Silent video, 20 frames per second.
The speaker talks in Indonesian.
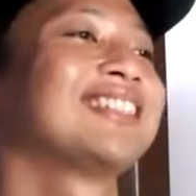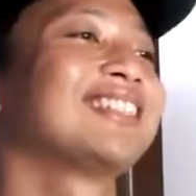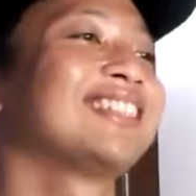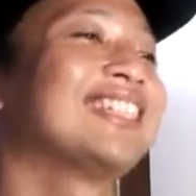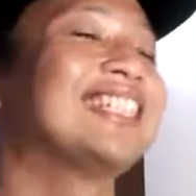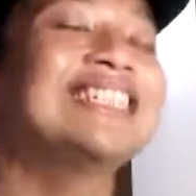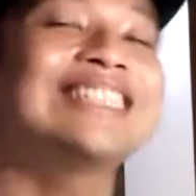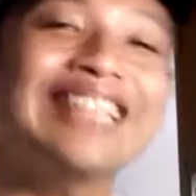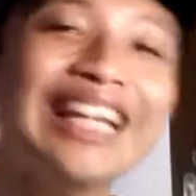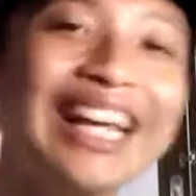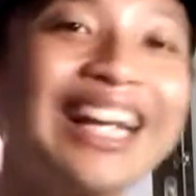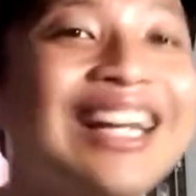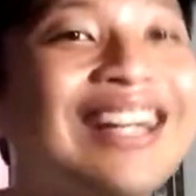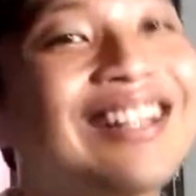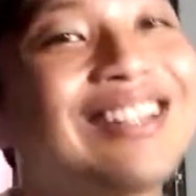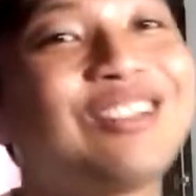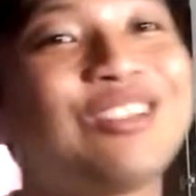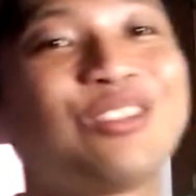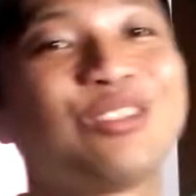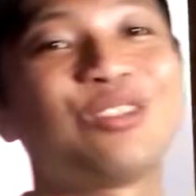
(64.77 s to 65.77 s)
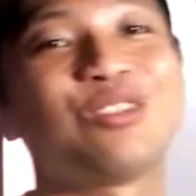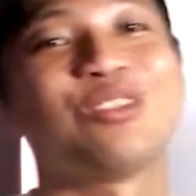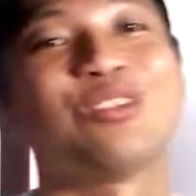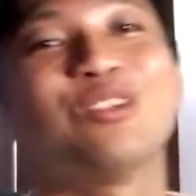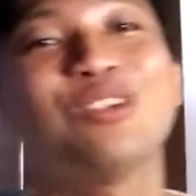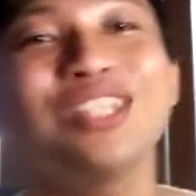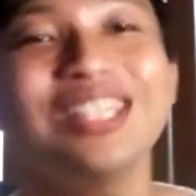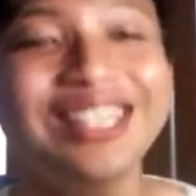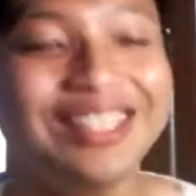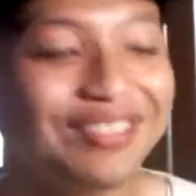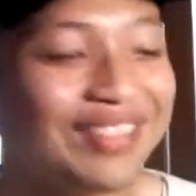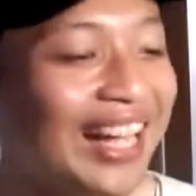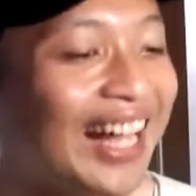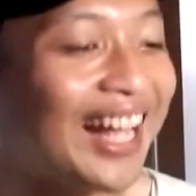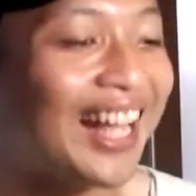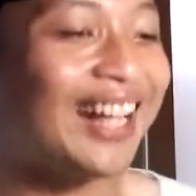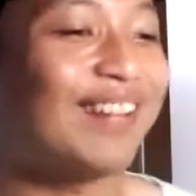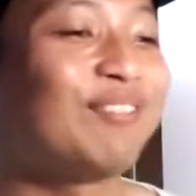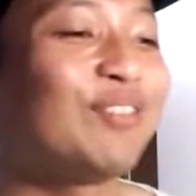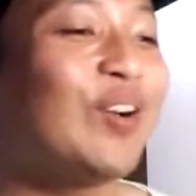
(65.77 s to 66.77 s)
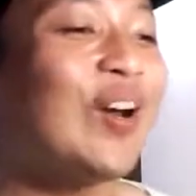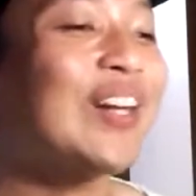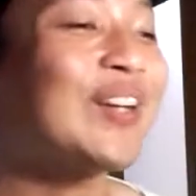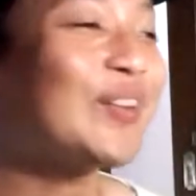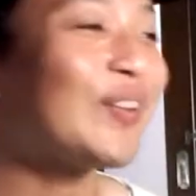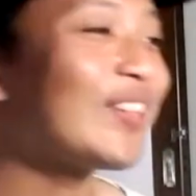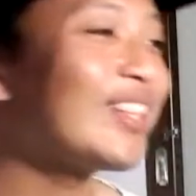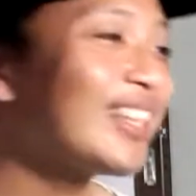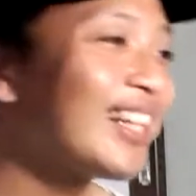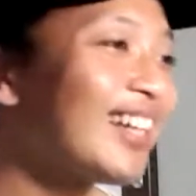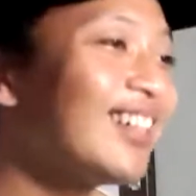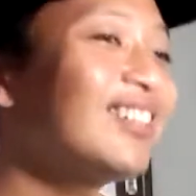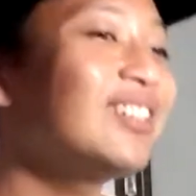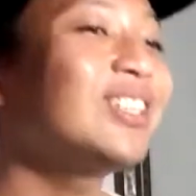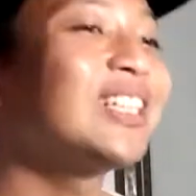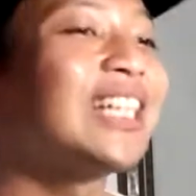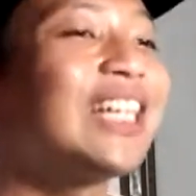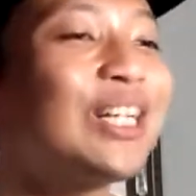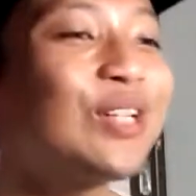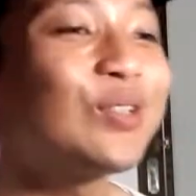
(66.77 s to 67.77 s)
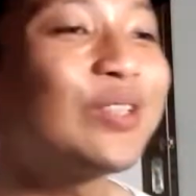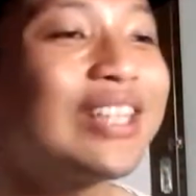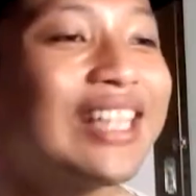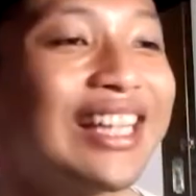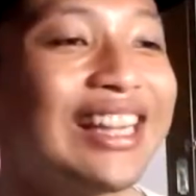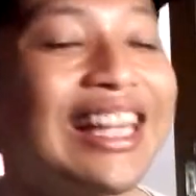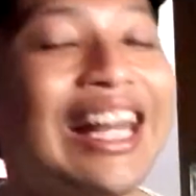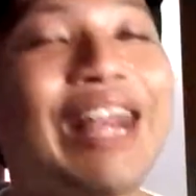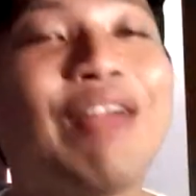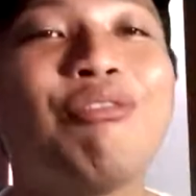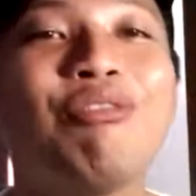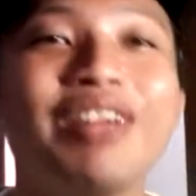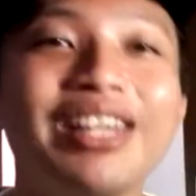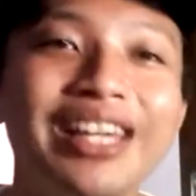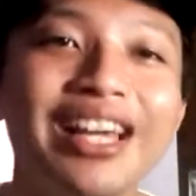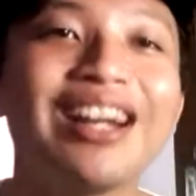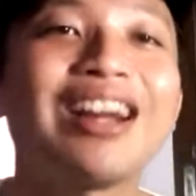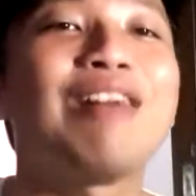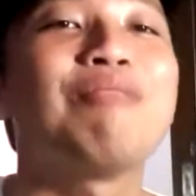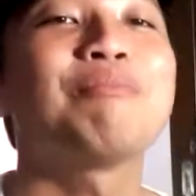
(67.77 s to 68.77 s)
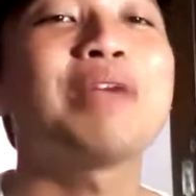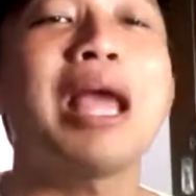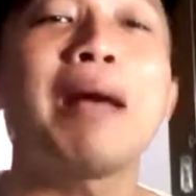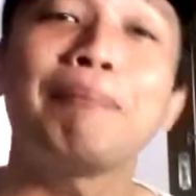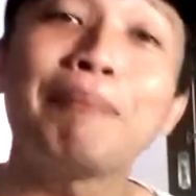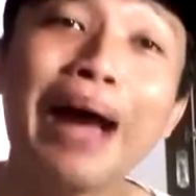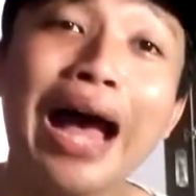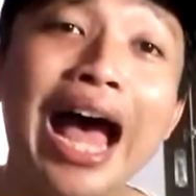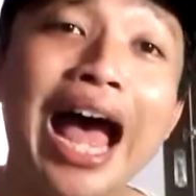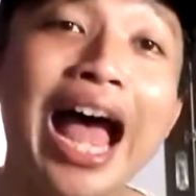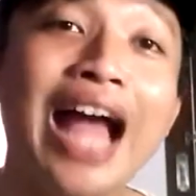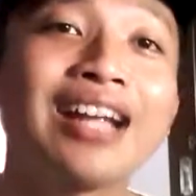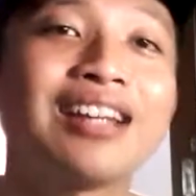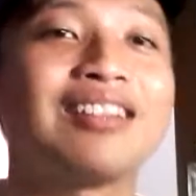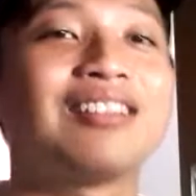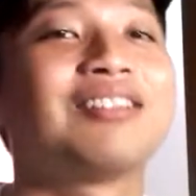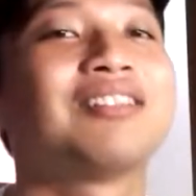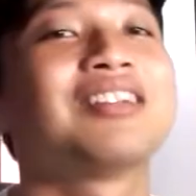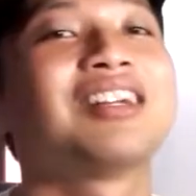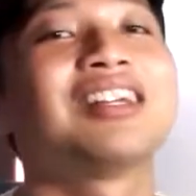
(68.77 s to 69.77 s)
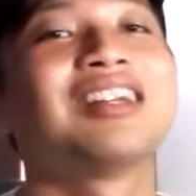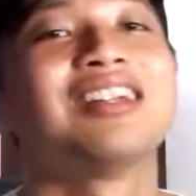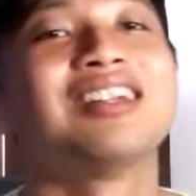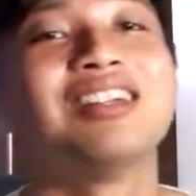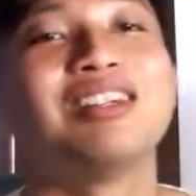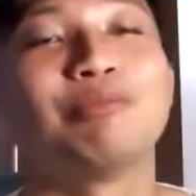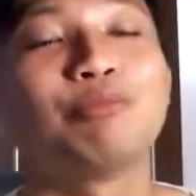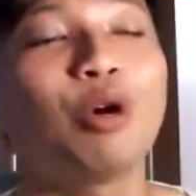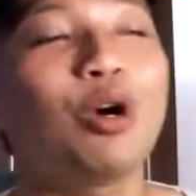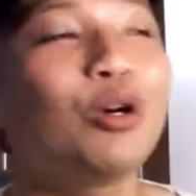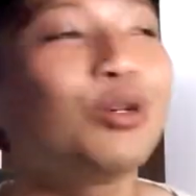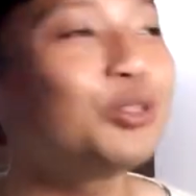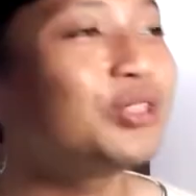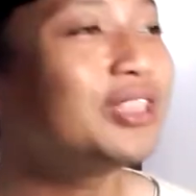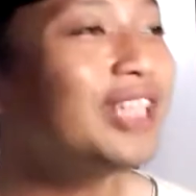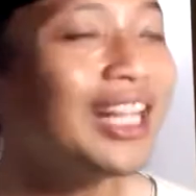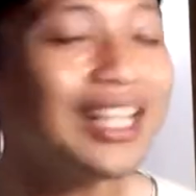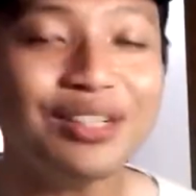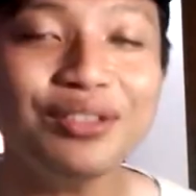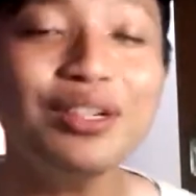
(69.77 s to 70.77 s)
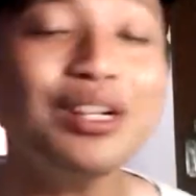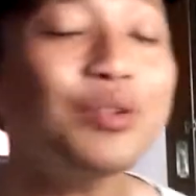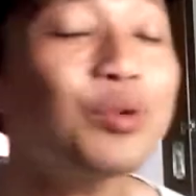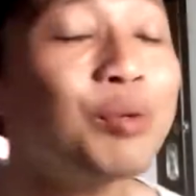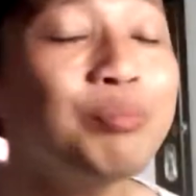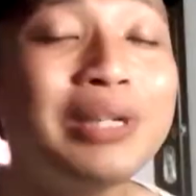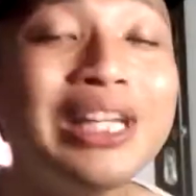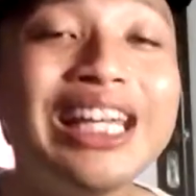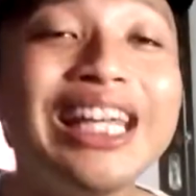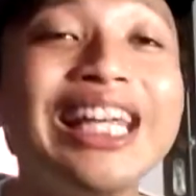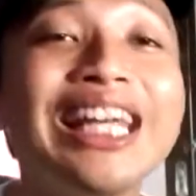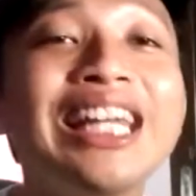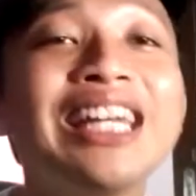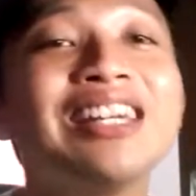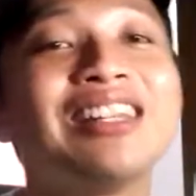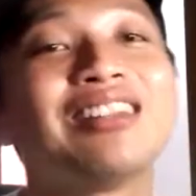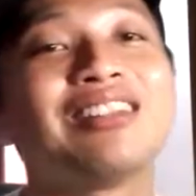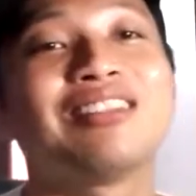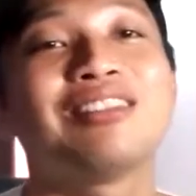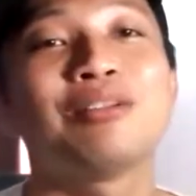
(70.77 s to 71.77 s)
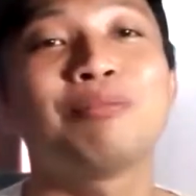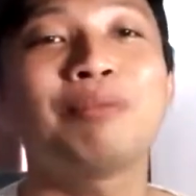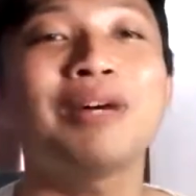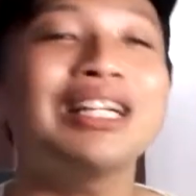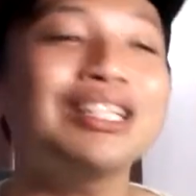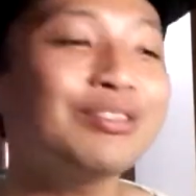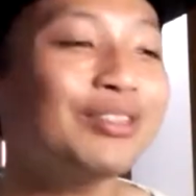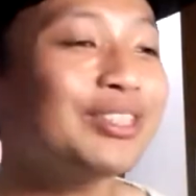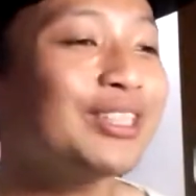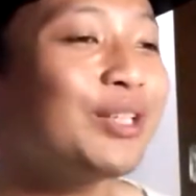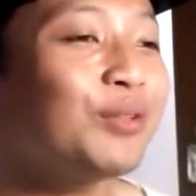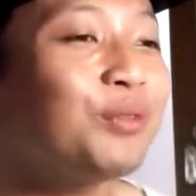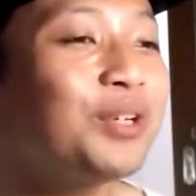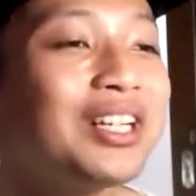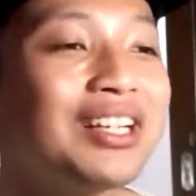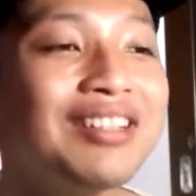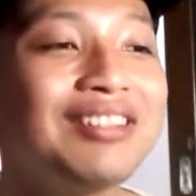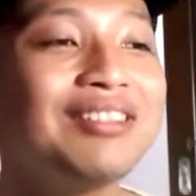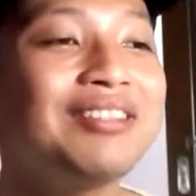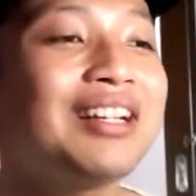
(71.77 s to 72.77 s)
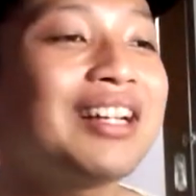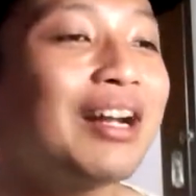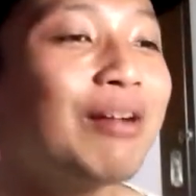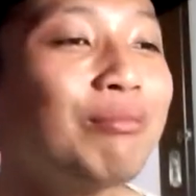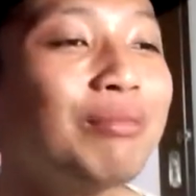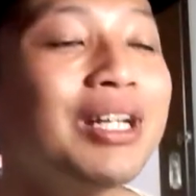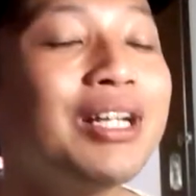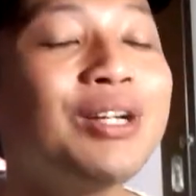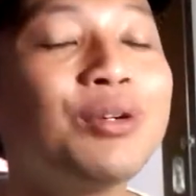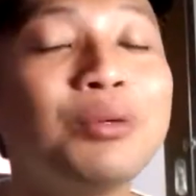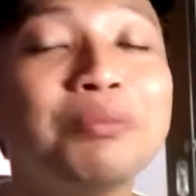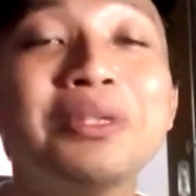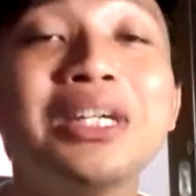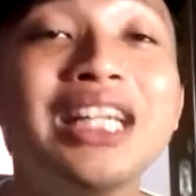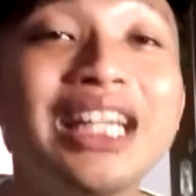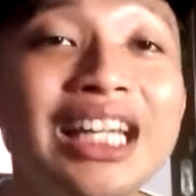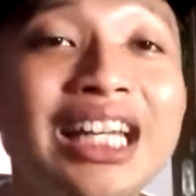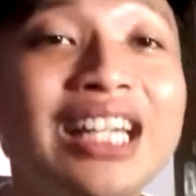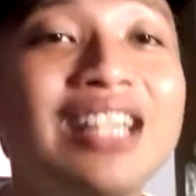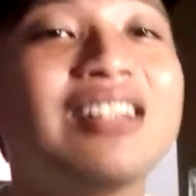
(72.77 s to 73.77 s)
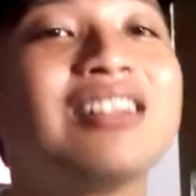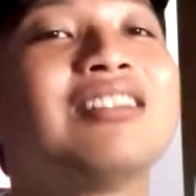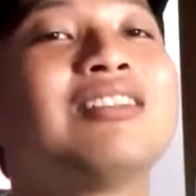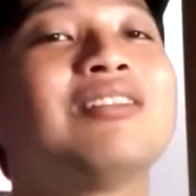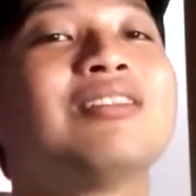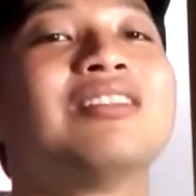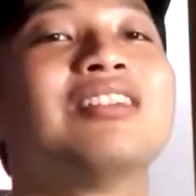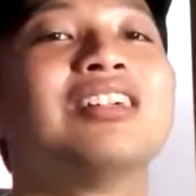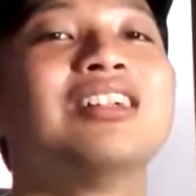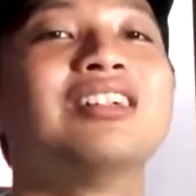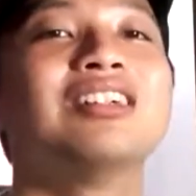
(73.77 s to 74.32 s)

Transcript: di share gitu gue nih udah buat konten tuh ngikutin traffic yang ramai apa gitu kan pohon hujan ya udah gue bikin gitu Paris Fashion Week eh, rame gue bikin gitu